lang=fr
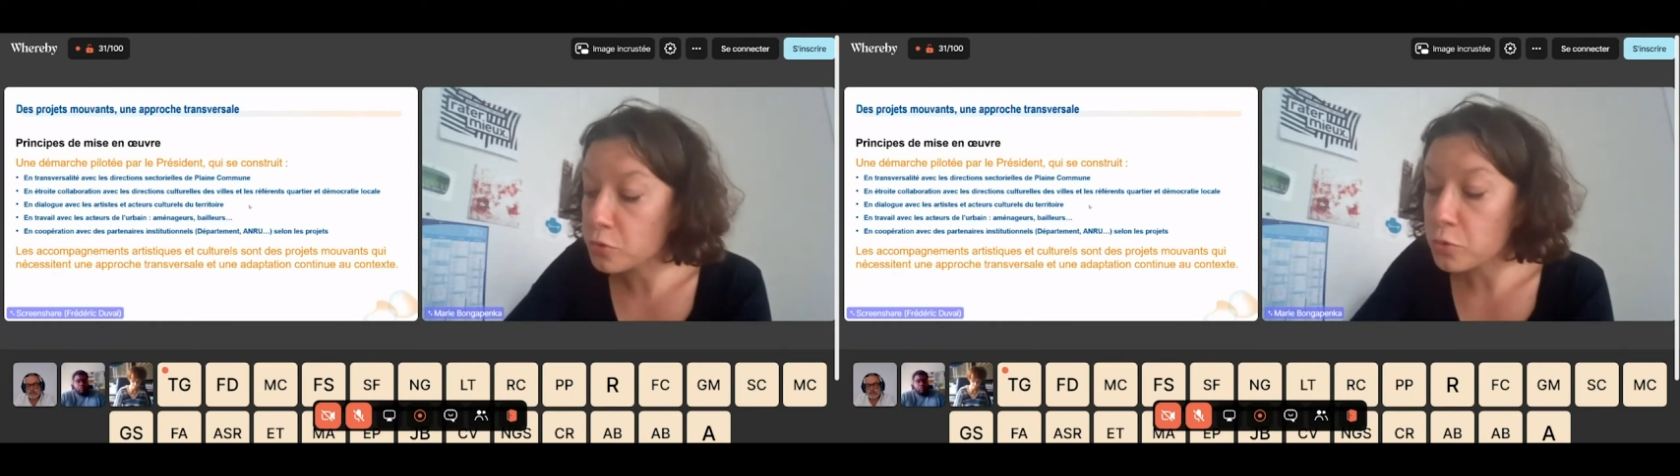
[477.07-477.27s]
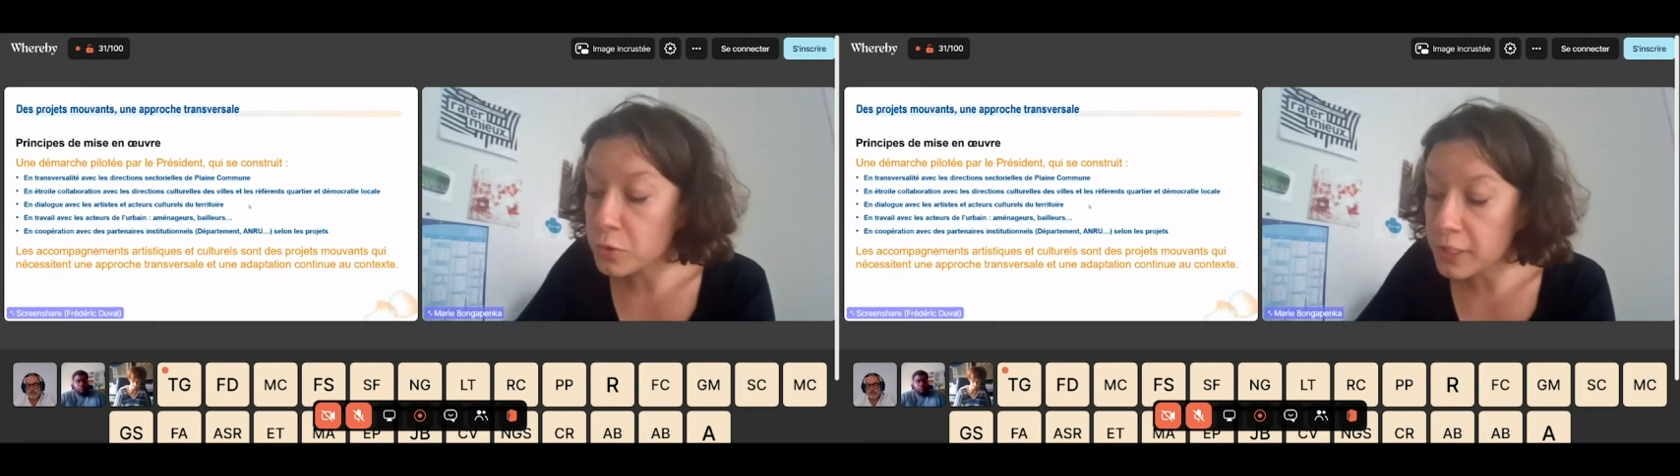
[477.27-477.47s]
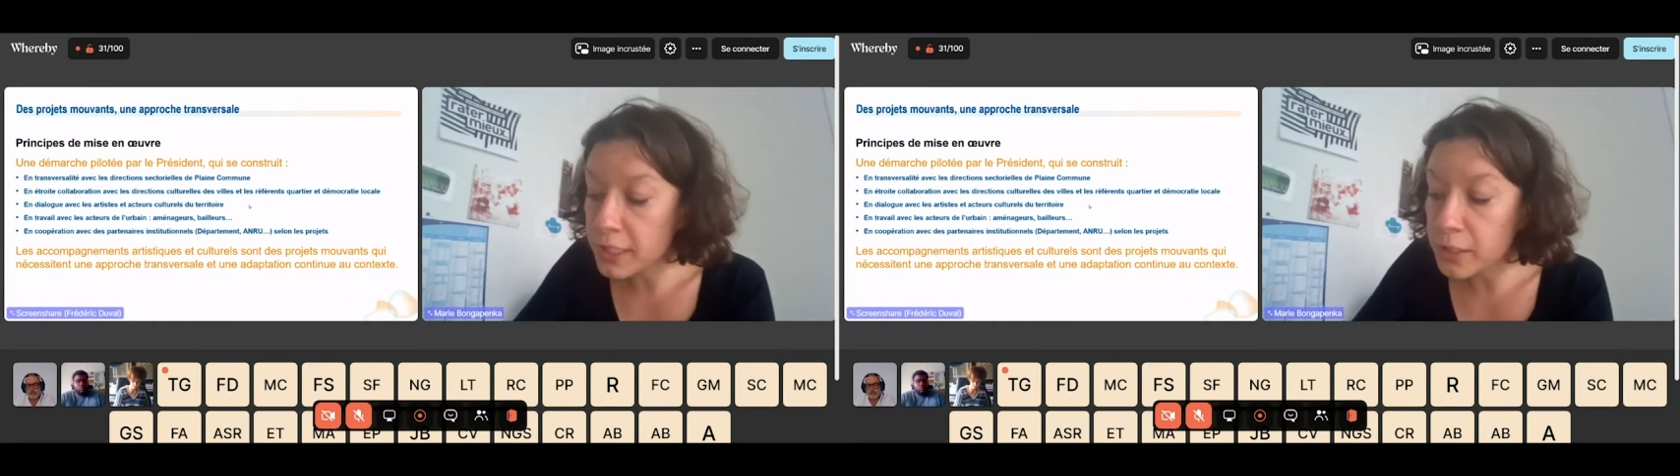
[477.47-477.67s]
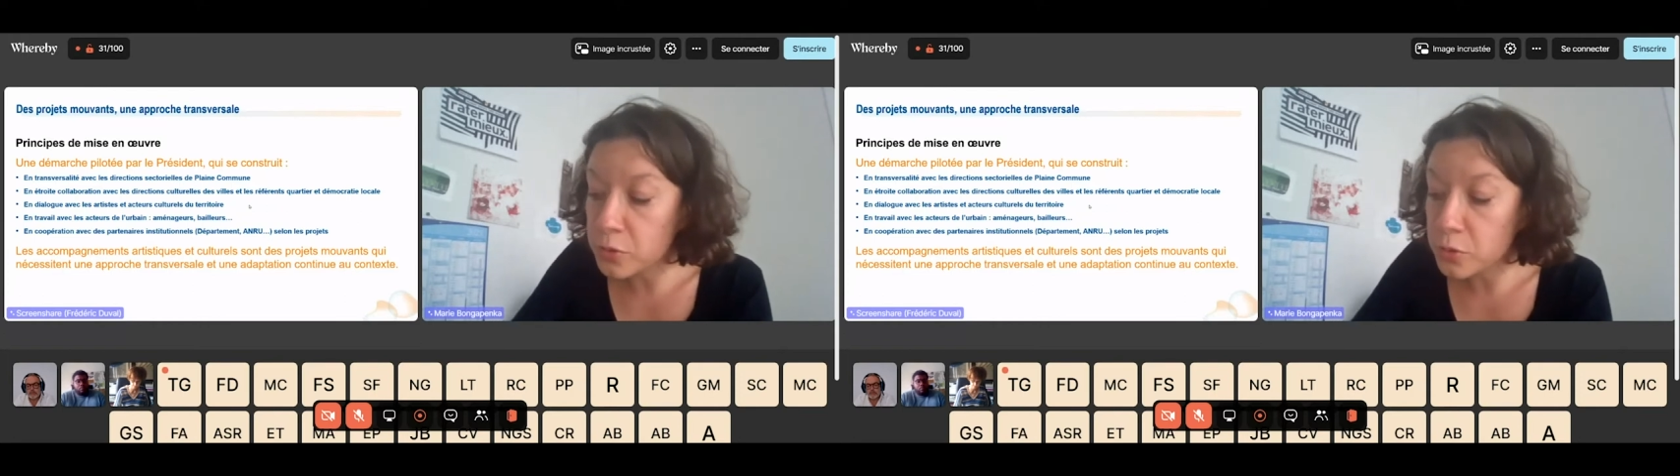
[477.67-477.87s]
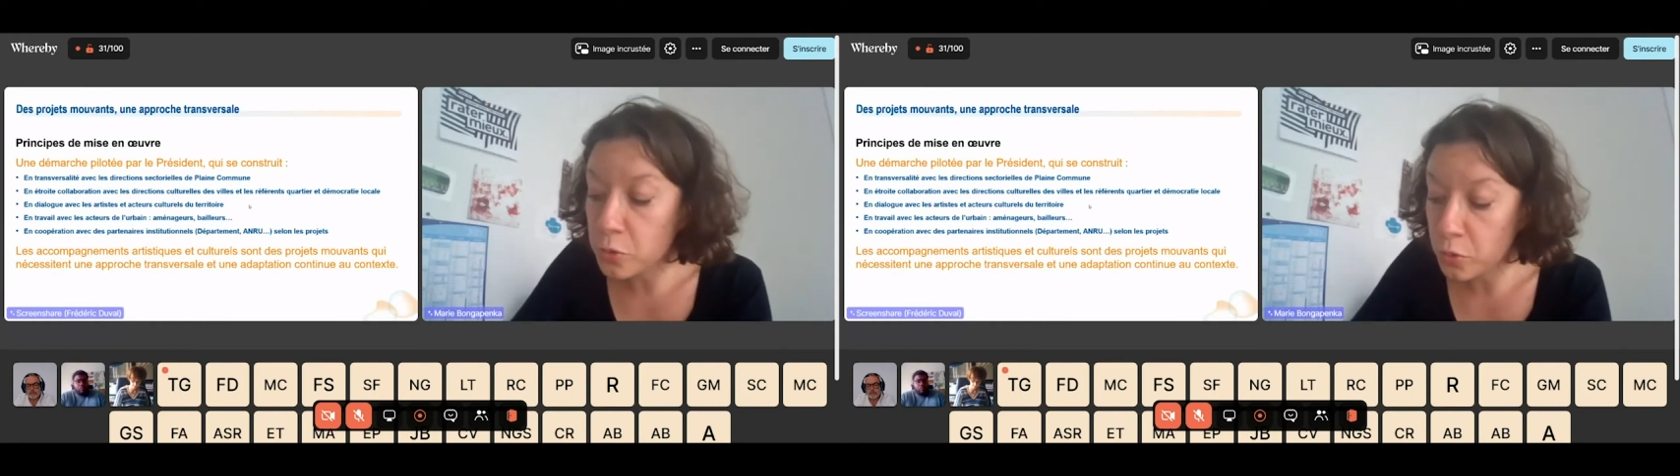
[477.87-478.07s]
donc on
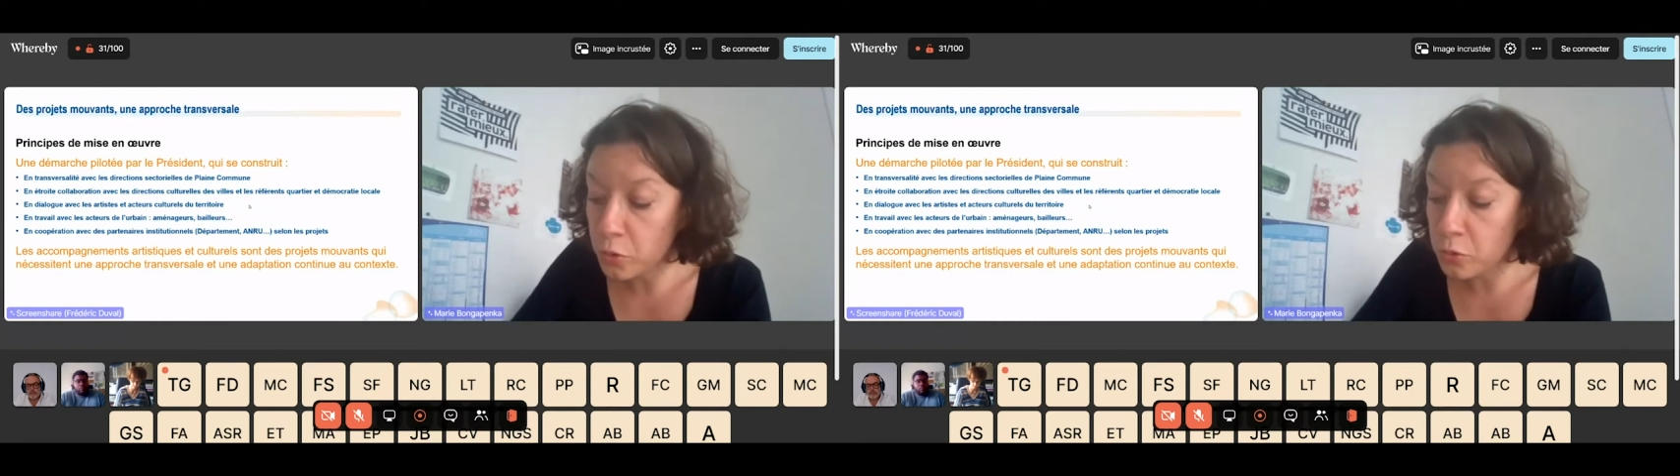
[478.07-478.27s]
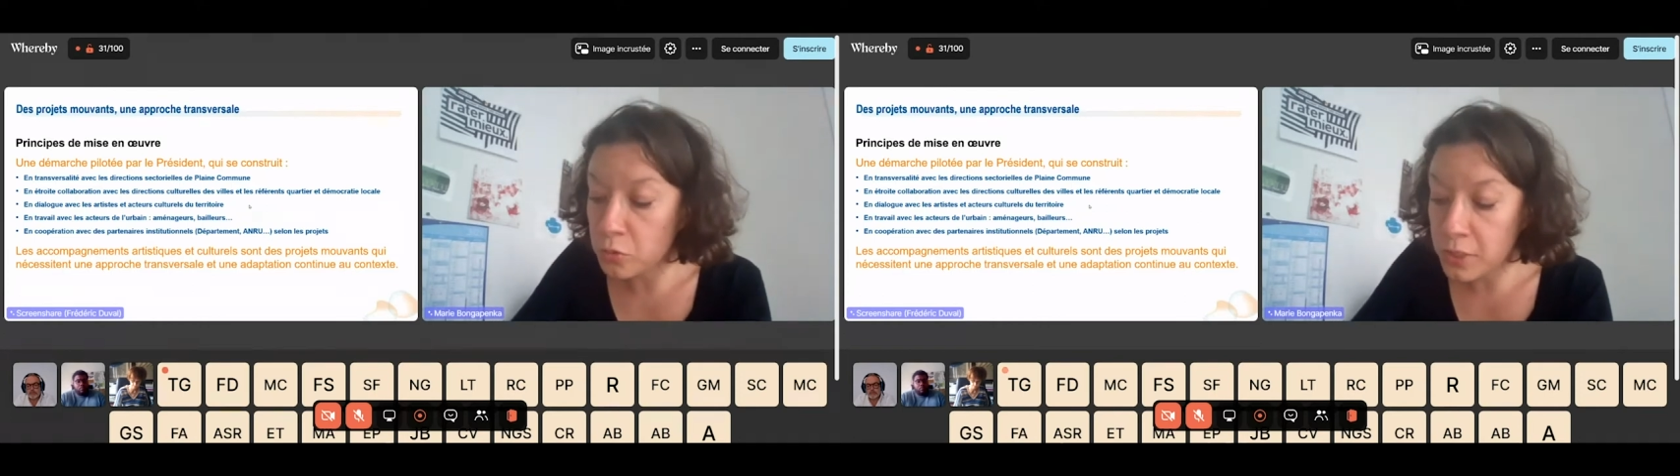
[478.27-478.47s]
écrit une commande,